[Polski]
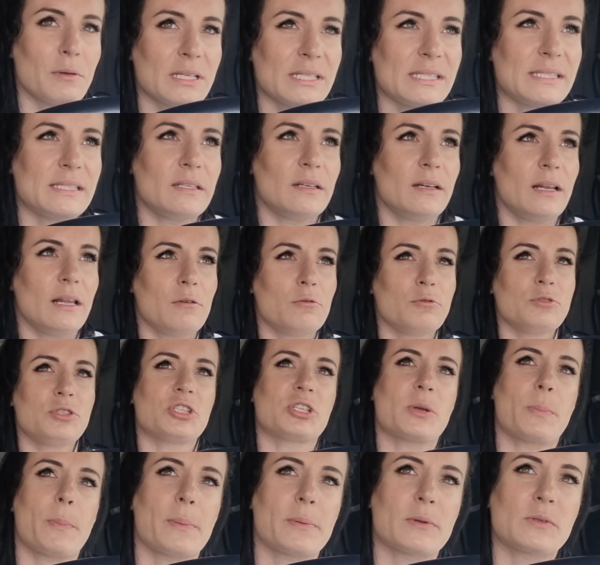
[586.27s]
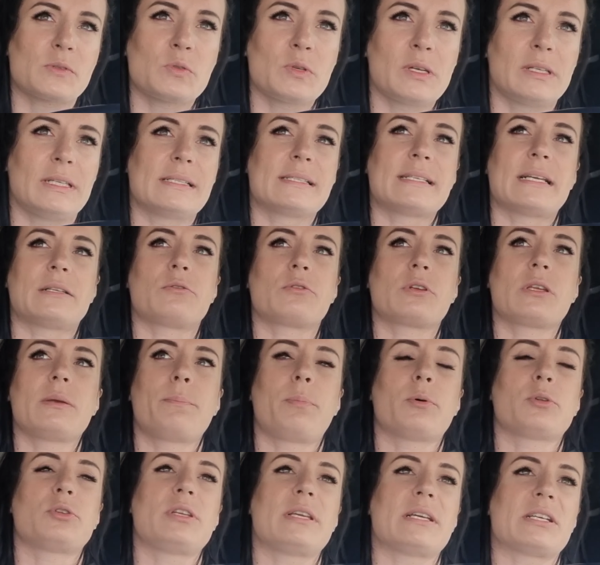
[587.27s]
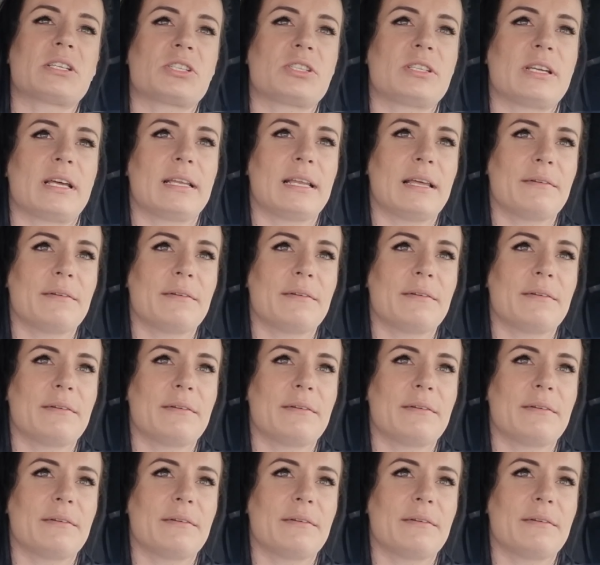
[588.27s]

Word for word: jest tyle ludzi, że po prostu jeden za drugim podjeżdża.